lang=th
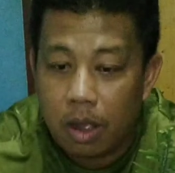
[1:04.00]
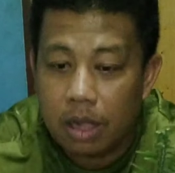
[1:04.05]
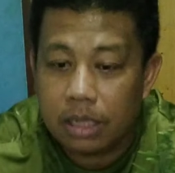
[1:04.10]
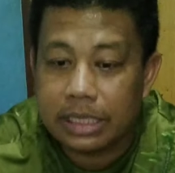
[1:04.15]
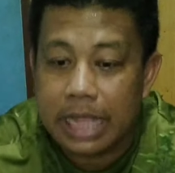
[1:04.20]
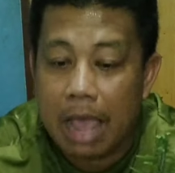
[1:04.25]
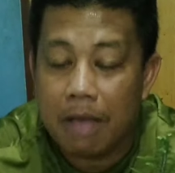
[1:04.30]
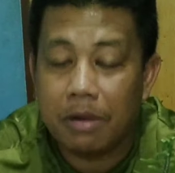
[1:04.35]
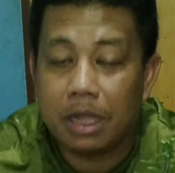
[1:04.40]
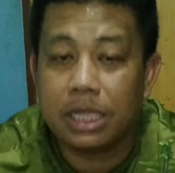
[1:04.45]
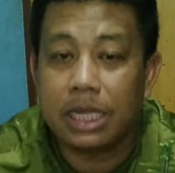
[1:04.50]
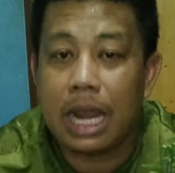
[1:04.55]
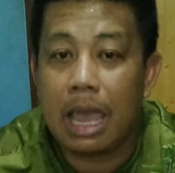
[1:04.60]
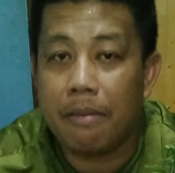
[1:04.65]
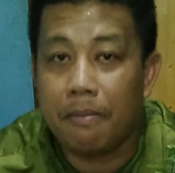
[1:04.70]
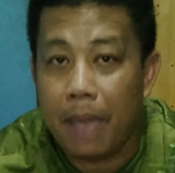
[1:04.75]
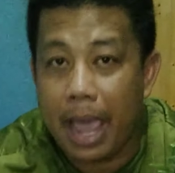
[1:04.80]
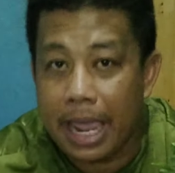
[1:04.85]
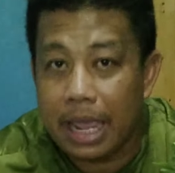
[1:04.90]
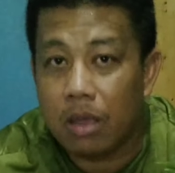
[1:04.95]
วยเนาะตาม ลักษ
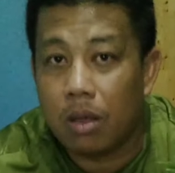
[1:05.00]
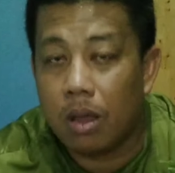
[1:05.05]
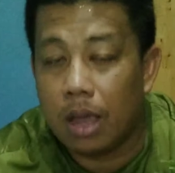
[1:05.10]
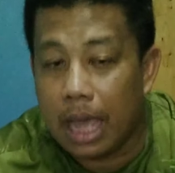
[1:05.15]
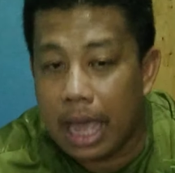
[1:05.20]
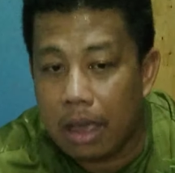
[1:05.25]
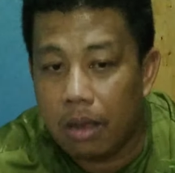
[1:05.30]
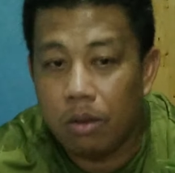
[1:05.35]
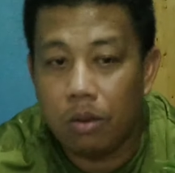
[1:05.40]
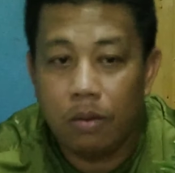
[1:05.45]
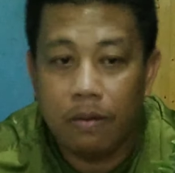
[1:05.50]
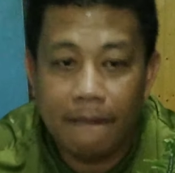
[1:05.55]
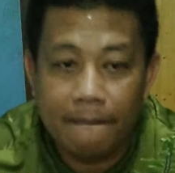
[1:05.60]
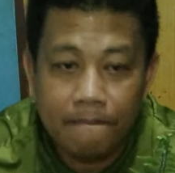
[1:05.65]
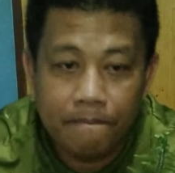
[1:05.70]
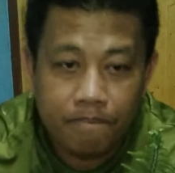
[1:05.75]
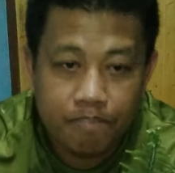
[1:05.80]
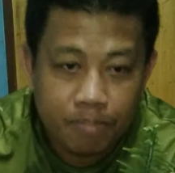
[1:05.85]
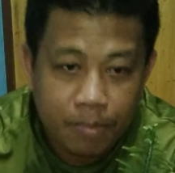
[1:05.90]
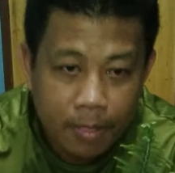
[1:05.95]
ณะใบของเขา
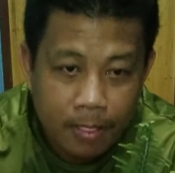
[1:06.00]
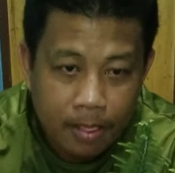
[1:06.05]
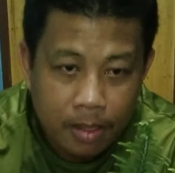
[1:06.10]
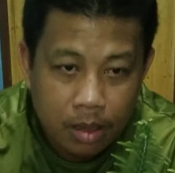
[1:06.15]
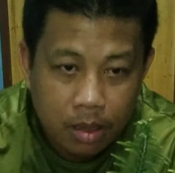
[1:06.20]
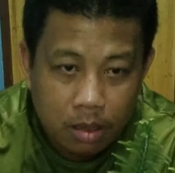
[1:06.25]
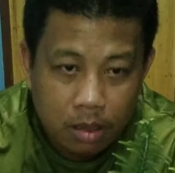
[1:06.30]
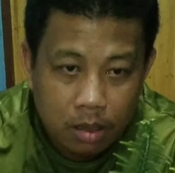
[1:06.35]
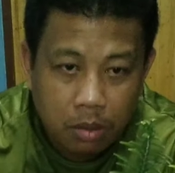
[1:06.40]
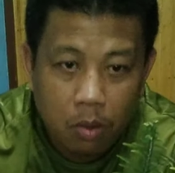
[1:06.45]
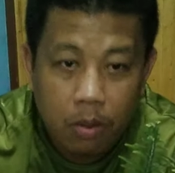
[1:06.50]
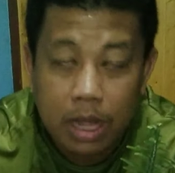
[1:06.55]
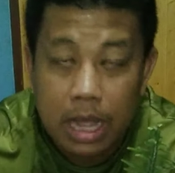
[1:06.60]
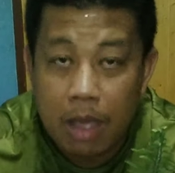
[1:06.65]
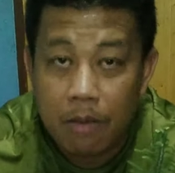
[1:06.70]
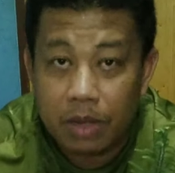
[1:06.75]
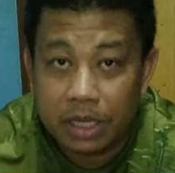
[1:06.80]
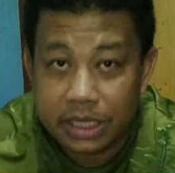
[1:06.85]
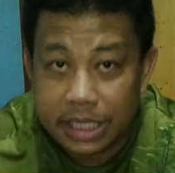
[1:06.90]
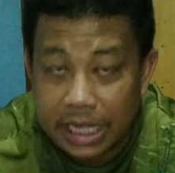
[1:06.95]
เพราะว่า
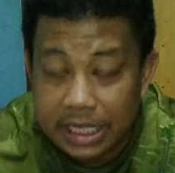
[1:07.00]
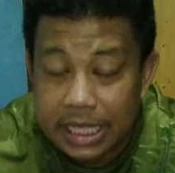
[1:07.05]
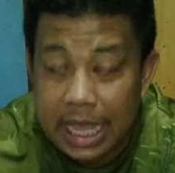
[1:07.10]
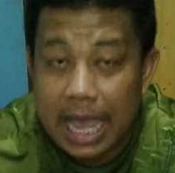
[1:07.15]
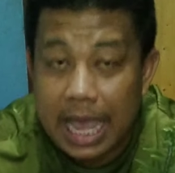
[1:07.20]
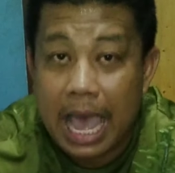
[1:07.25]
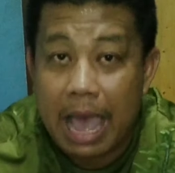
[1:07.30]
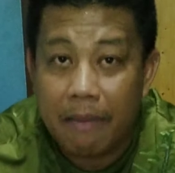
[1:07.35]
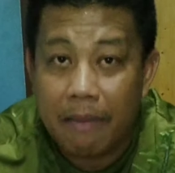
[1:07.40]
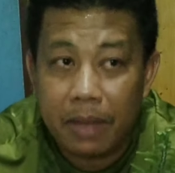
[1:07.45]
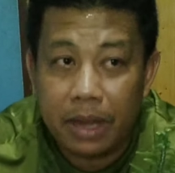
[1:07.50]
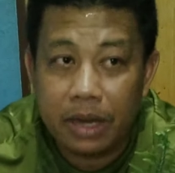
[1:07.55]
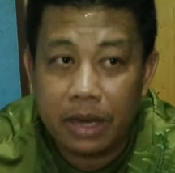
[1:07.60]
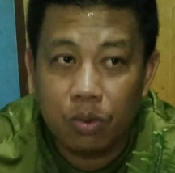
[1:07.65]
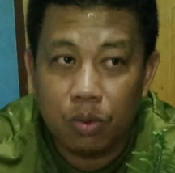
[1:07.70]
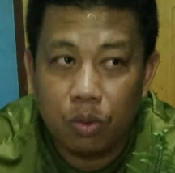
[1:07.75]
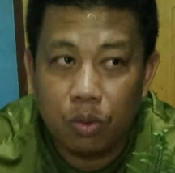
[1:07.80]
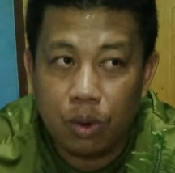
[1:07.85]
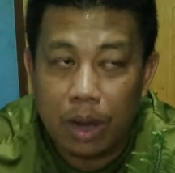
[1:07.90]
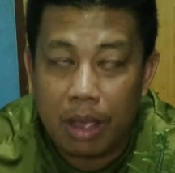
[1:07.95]
คำว่าตีนตะขาบมัน
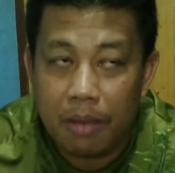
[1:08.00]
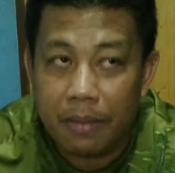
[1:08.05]
ดู